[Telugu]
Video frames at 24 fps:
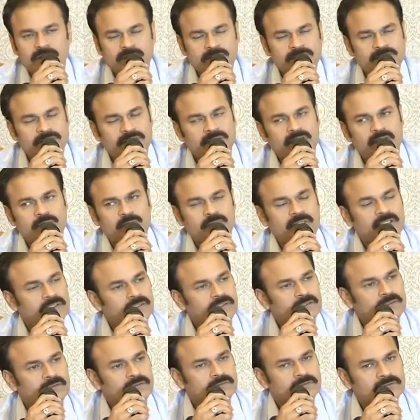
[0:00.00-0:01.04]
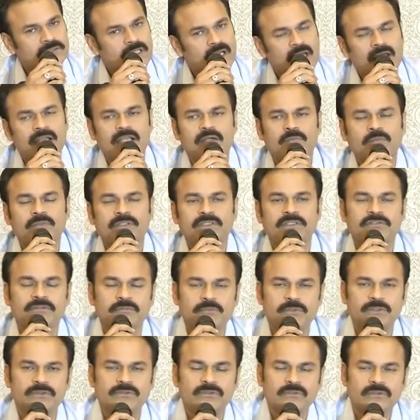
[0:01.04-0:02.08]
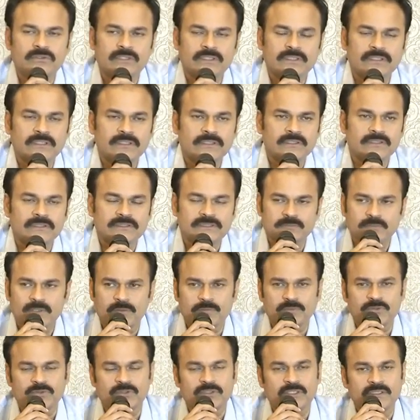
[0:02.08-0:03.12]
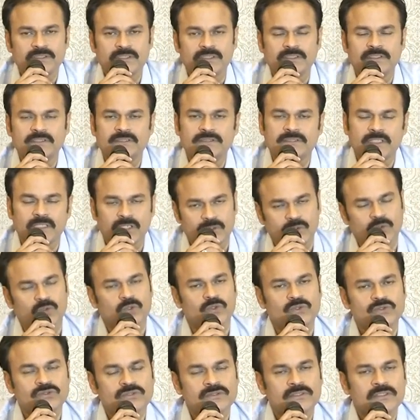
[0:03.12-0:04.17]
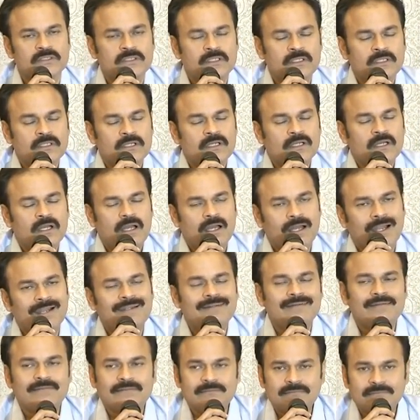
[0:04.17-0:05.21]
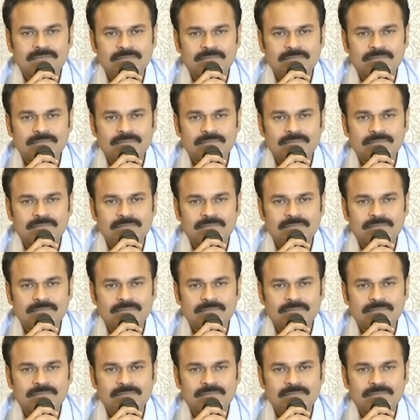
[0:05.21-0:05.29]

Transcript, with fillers: ఇటు శ్రీరామ్ కానీ చాలామంది మిత్రులందరికీ సినిమా మిత్రులందరికీ చాలా క్లోజ్ అండ్